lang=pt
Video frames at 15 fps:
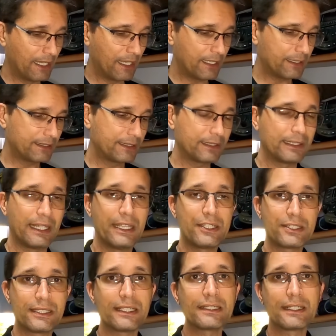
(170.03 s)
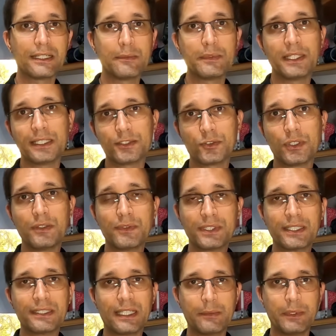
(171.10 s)
As lentes da, câmera, da Sony,
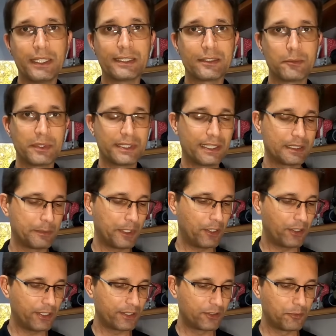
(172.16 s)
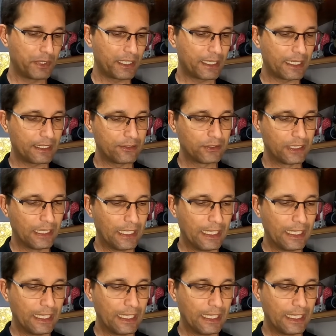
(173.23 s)
você sabe, né? São uma das melhores do mercado.